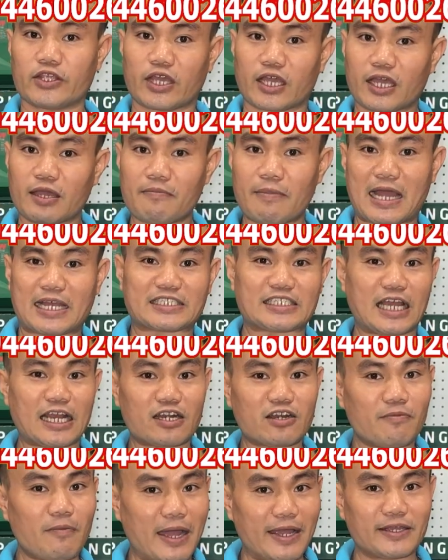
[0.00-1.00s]
những cái mạt
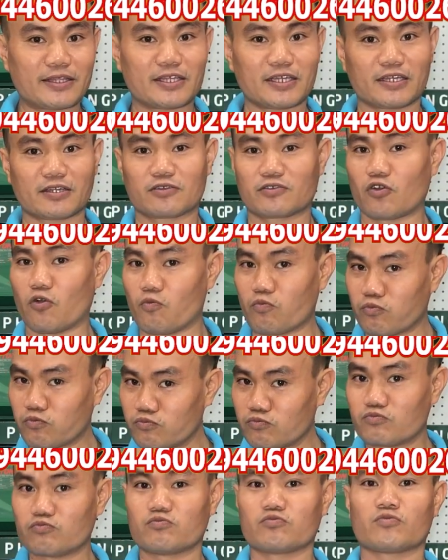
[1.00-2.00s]
sắt nó bay thì
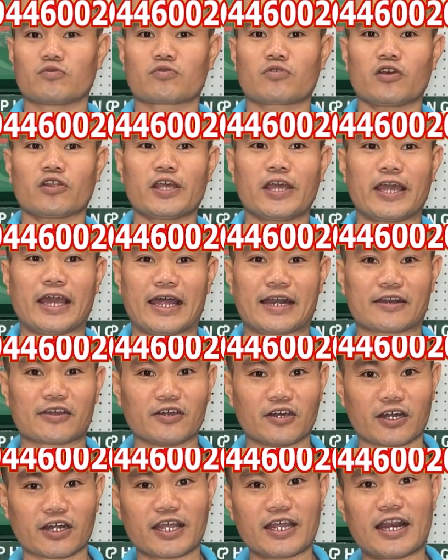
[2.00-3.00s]
cũng có thể ảnh
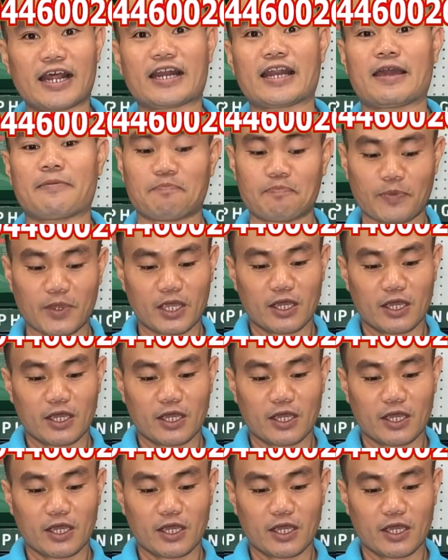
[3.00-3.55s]
hưởng đến anh em